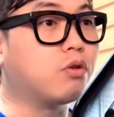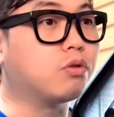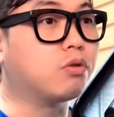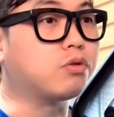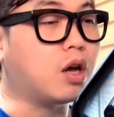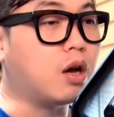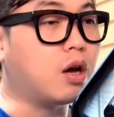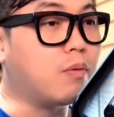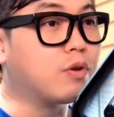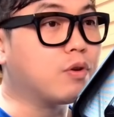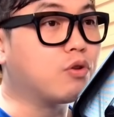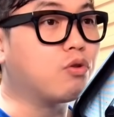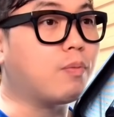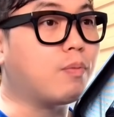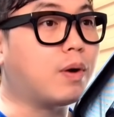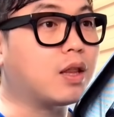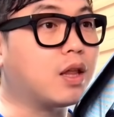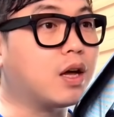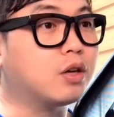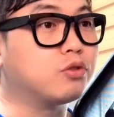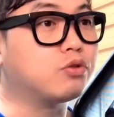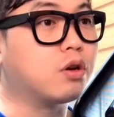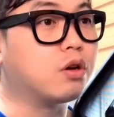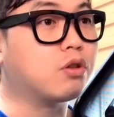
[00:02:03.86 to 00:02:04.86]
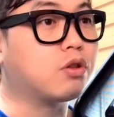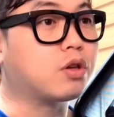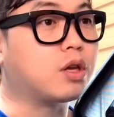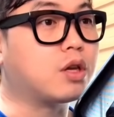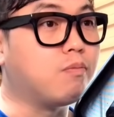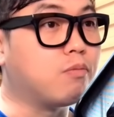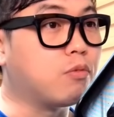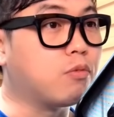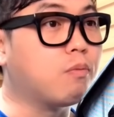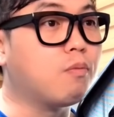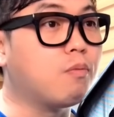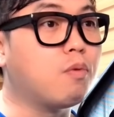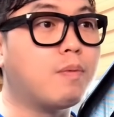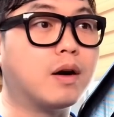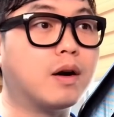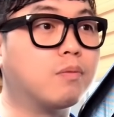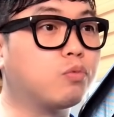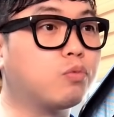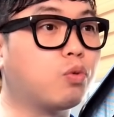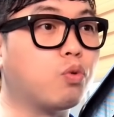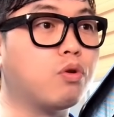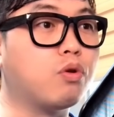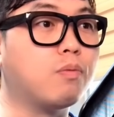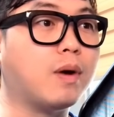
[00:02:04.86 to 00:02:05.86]
대한민국 만화 중에서
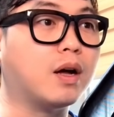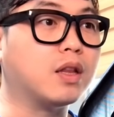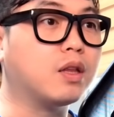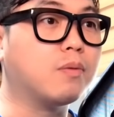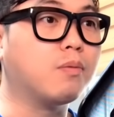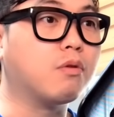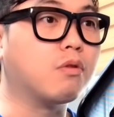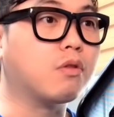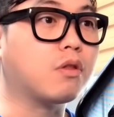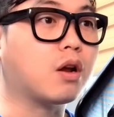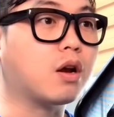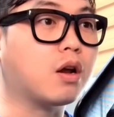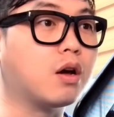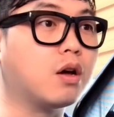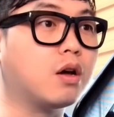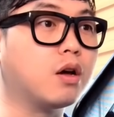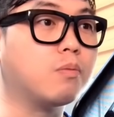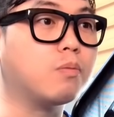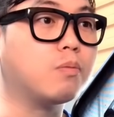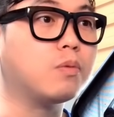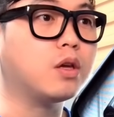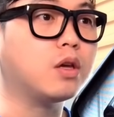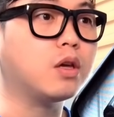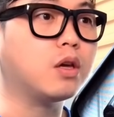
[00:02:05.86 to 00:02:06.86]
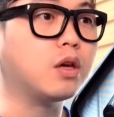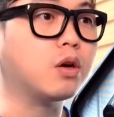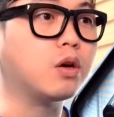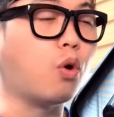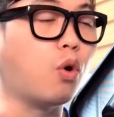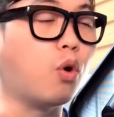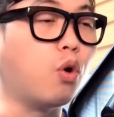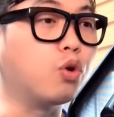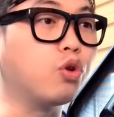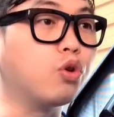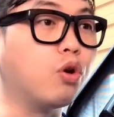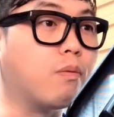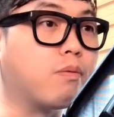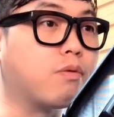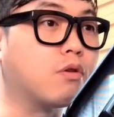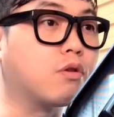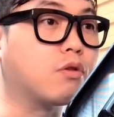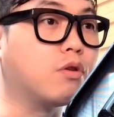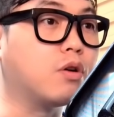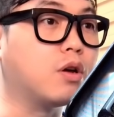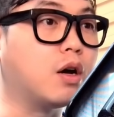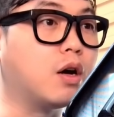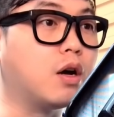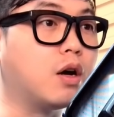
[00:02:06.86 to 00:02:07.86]
김성모만큼 돈을 많이 번 사람이 거의
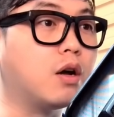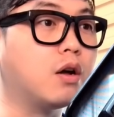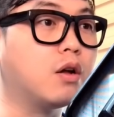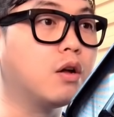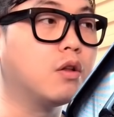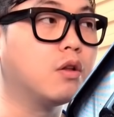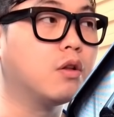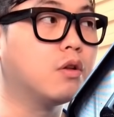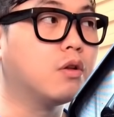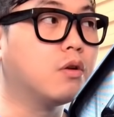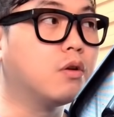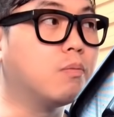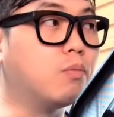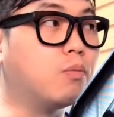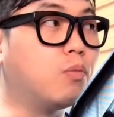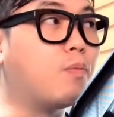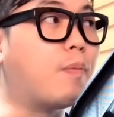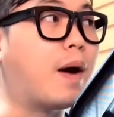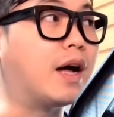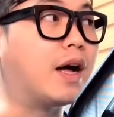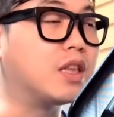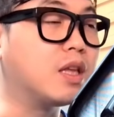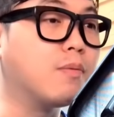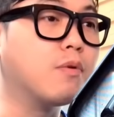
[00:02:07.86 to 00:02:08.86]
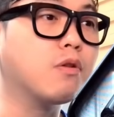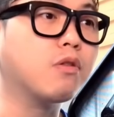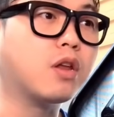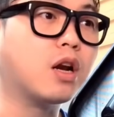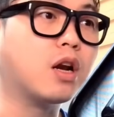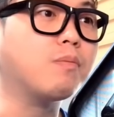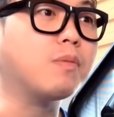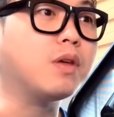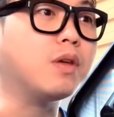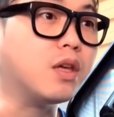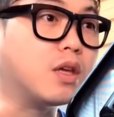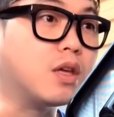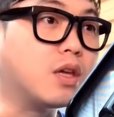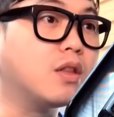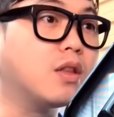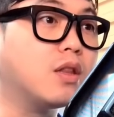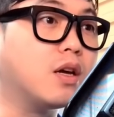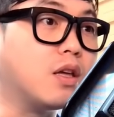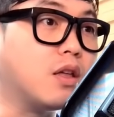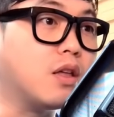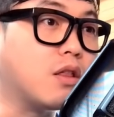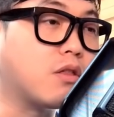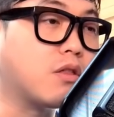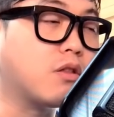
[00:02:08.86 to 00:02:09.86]
없을 거야. 뭐 많이 번 사람이 있기나
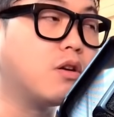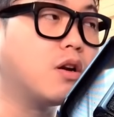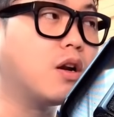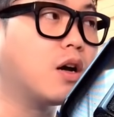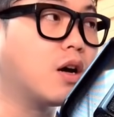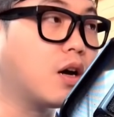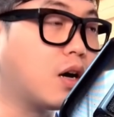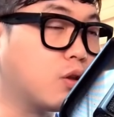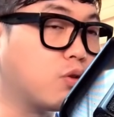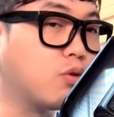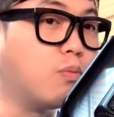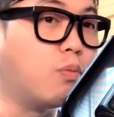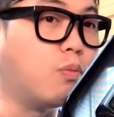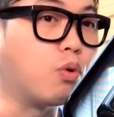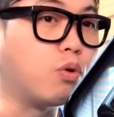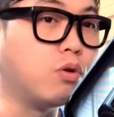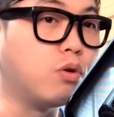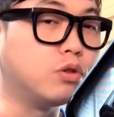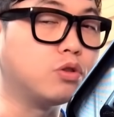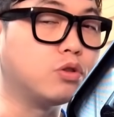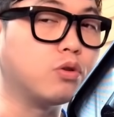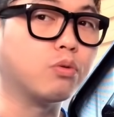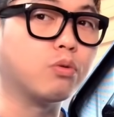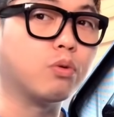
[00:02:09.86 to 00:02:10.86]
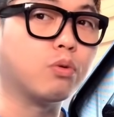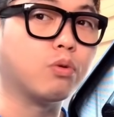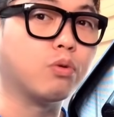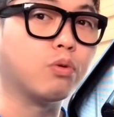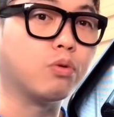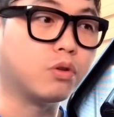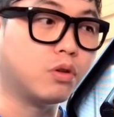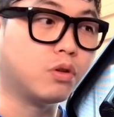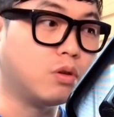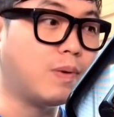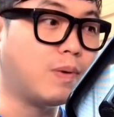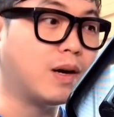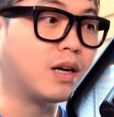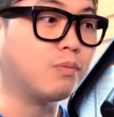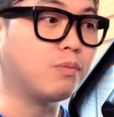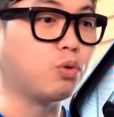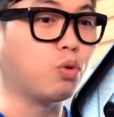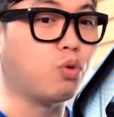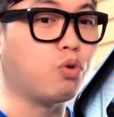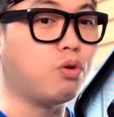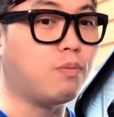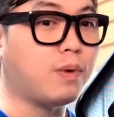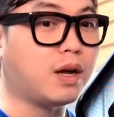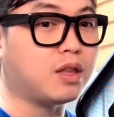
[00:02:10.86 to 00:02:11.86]
있을랑가도 모를 정도로 그만큼
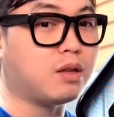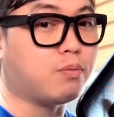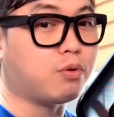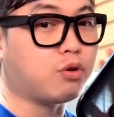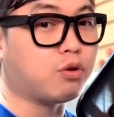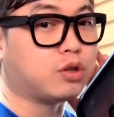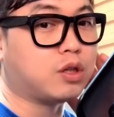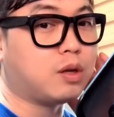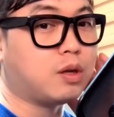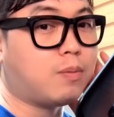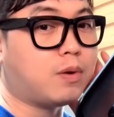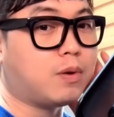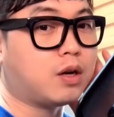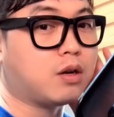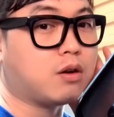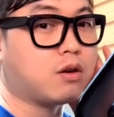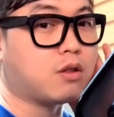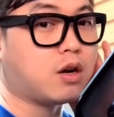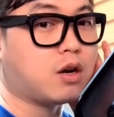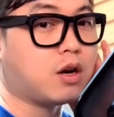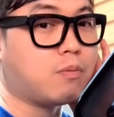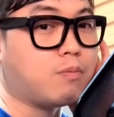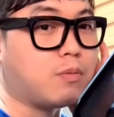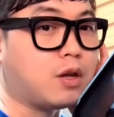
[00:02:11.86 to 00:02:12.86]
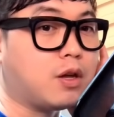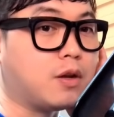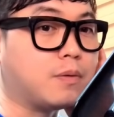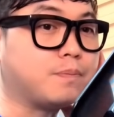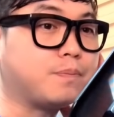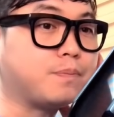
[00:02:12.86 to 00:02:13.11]
돈을 많이 벌었단 말이야, 그 사람이.